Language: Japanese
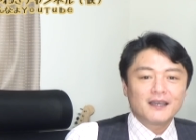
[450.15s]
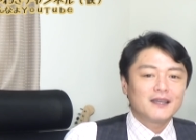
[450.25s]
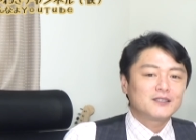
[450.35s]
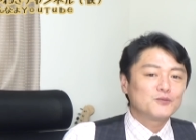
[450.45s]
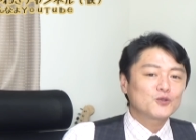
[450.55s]

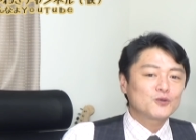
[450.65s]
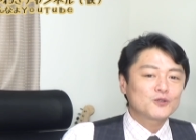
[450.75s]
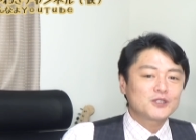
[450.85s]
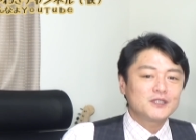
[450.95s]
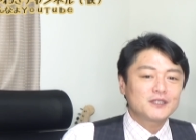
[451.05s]
え地元
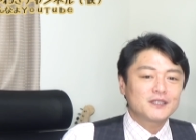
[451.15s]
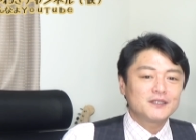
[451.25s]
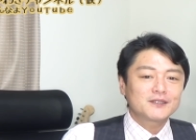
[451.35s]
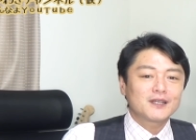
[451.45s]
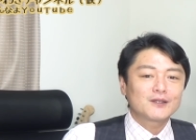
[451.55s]
の新
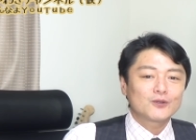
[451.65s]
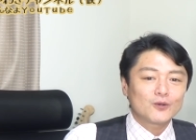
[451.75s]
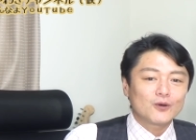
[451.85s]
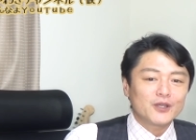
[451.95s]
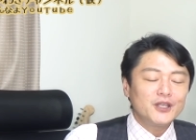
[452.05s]
金さん
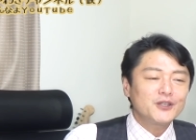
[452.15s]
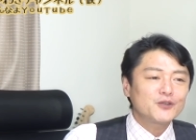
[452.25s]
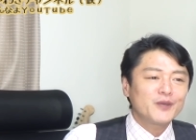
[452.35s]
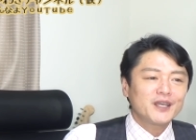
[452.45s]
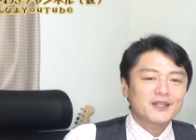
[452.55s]
の
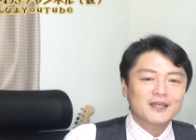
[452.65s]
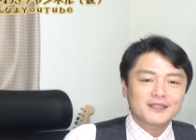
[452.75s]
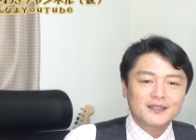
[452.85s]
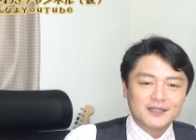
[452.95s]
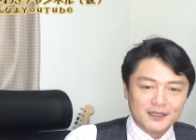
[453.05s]

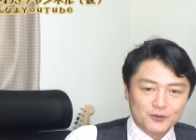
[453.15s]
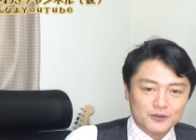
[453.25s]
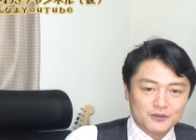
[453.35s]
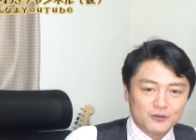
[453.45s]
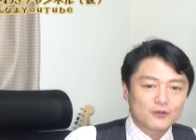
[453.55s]
インキュベーターセンターと
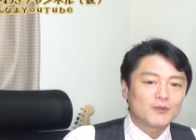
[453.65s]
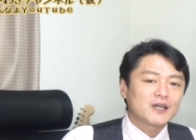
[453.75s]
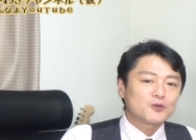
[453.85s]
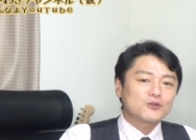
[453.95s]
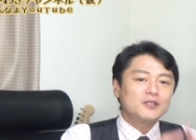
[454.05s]
いうこう、ま
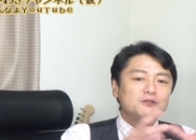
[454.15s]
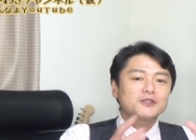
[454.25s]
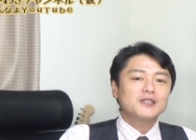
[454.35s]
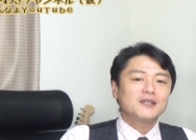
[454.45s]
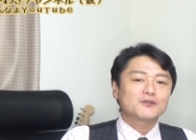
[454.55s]
あ、独立
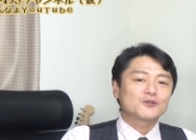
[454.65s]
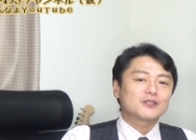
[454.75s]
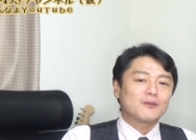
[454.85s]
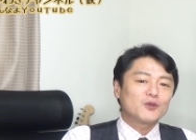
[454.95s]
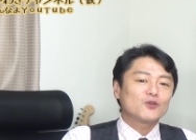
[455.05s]
支援する
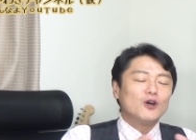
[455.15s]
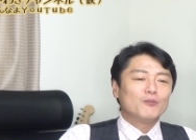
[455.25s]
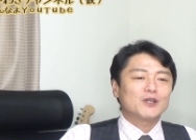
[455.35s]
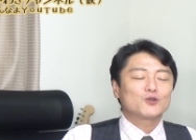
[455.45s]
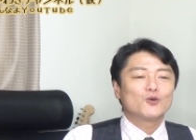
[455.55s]
ための
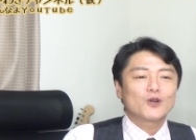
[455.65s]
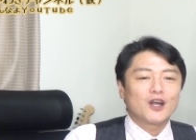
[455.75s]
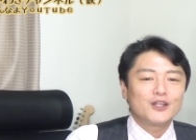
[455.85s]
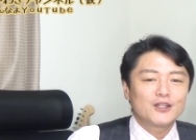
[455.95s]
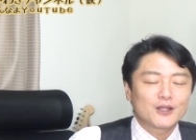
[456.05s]
場所を
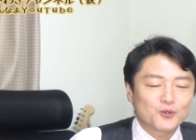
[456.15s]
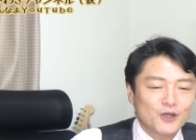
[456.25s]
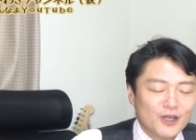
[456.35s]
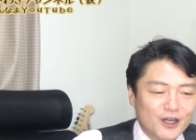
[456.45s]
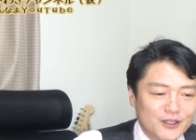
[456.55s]
借りてたと
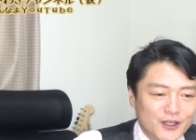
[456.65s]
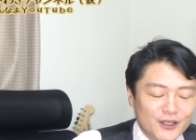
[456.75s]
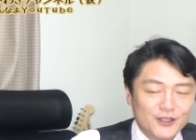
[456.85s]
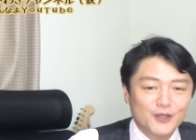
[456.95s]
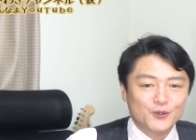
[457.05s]
か借りて
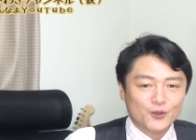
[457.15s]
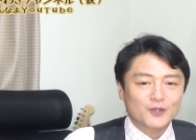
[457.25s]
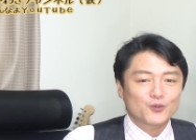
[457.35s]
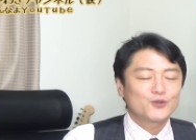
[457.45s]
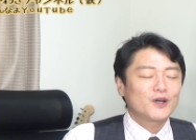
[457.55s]
いないとか
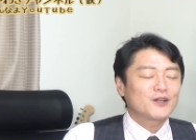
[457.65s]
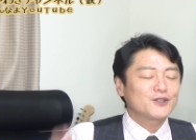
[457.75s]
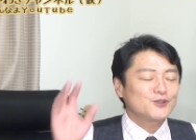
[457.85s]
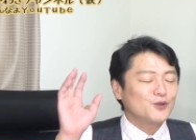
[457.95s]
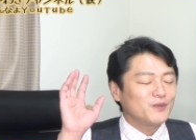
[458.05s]
という
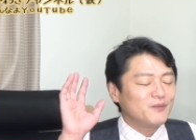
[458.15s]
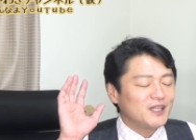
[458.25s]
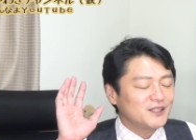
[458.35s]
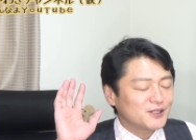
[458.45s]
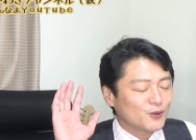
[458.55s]
話を耳
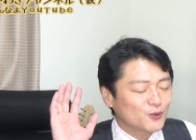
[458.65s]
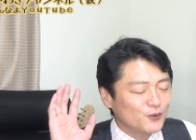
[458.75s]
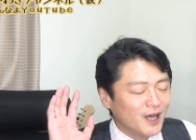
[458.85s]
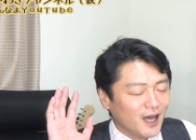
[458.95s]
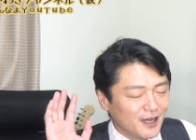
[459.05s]
にしたこ
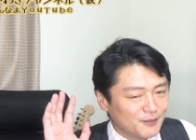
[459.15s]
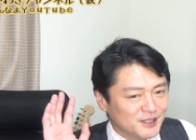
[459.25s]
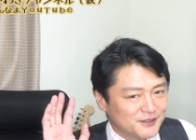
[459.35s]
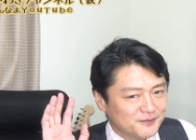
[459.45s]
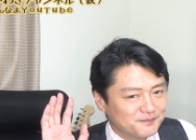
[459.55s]
とがありま
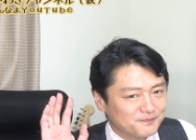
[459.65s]
す。